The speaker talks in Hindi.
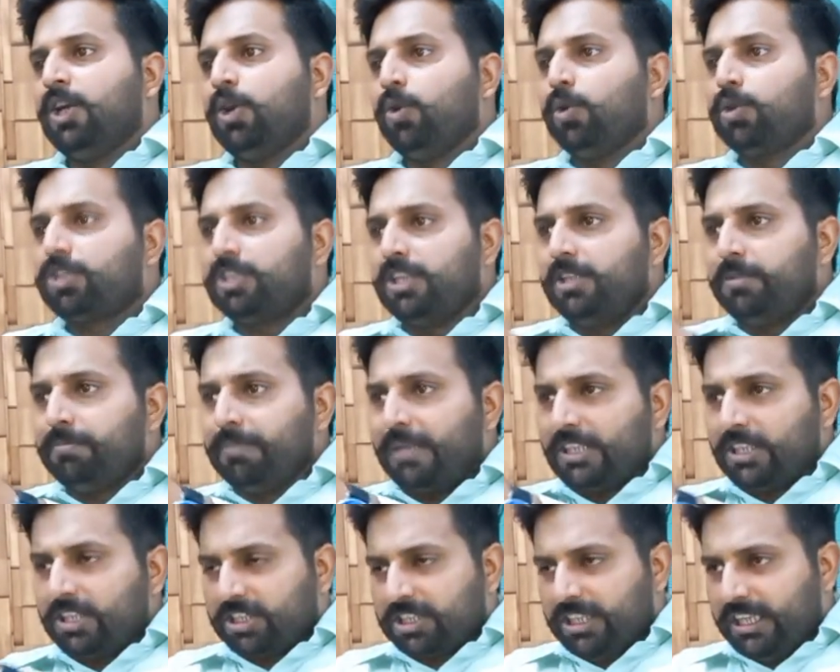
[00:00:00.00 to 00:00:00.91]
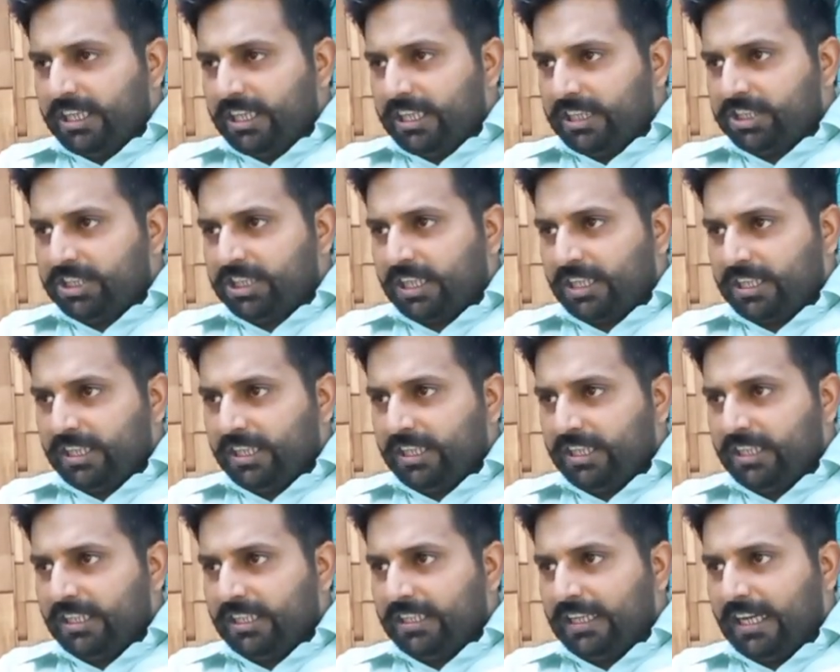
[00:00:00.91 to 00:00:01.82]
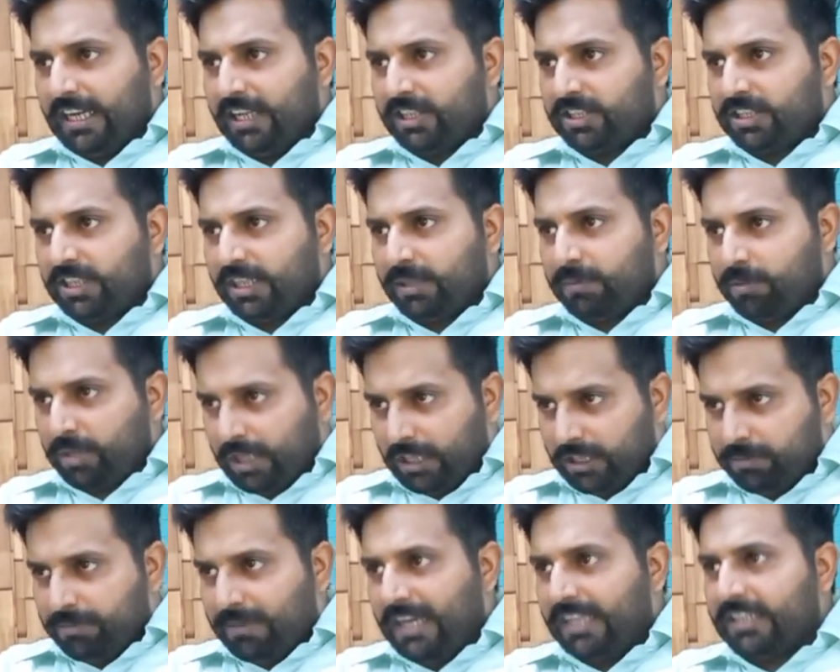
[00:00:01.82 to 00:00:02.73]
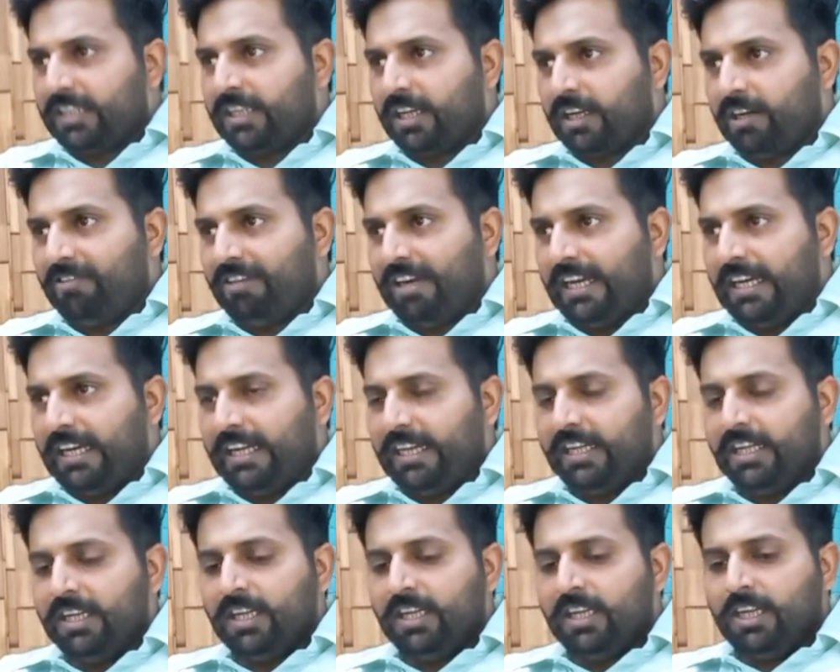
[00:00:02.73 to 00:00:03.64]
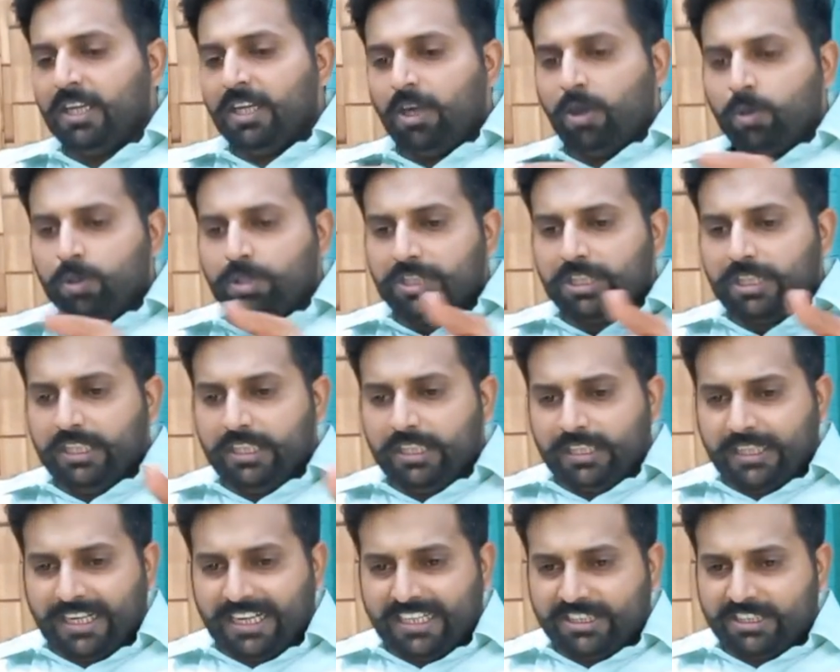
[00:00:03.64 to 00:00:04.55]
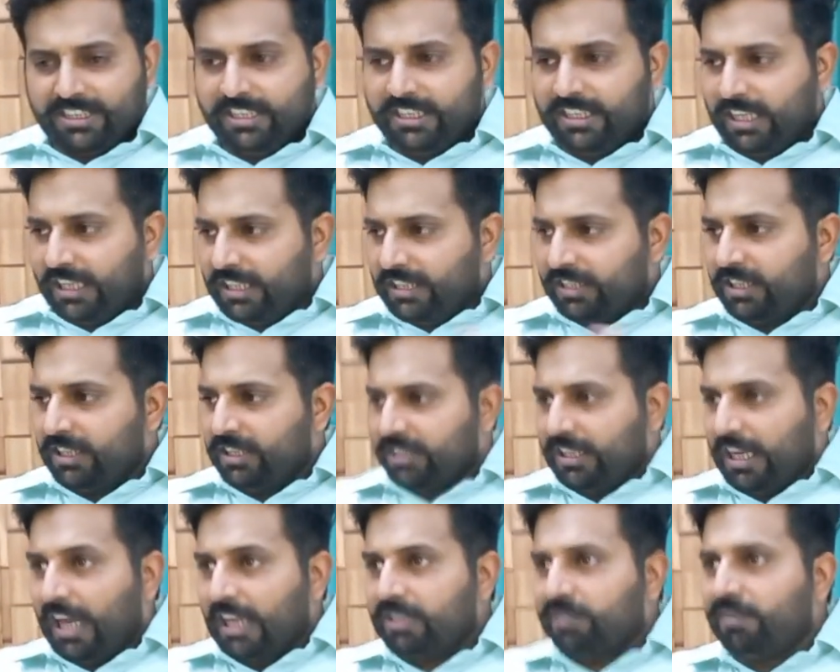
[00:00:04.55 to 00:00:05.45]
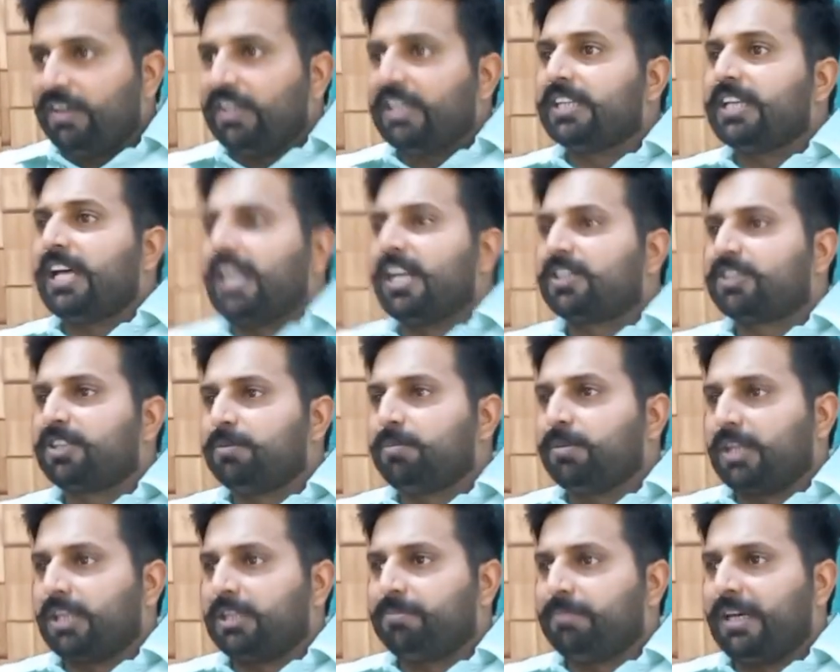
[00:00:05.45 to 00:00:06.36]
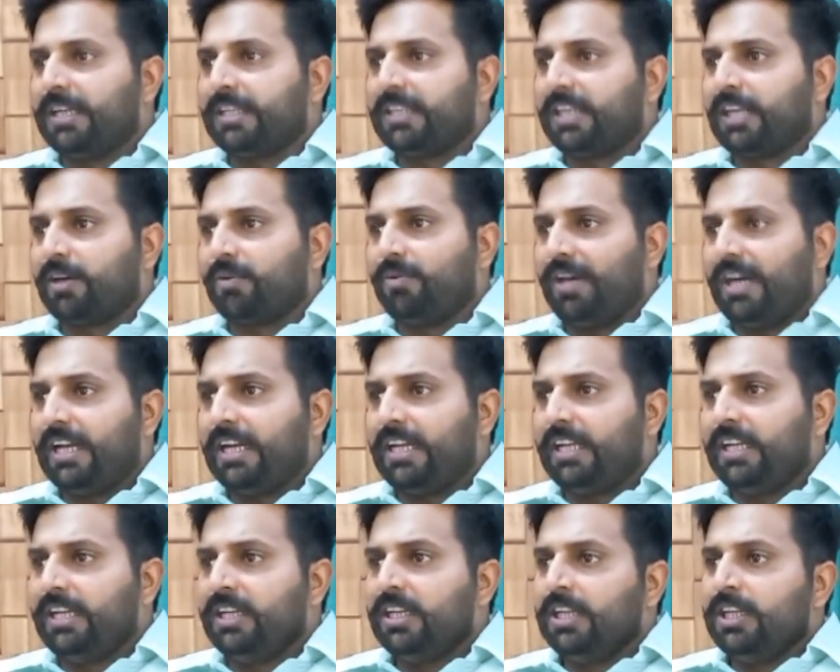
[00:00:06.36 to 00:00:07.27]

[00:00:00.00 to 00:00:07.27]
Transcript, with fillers: उसी मजिस्ट्रेट शर्की की अदालत से एक मुकदमात निकलवा लें उसी कराची के किसी साथ वाली अदालत से मुकदमात निकलवा लें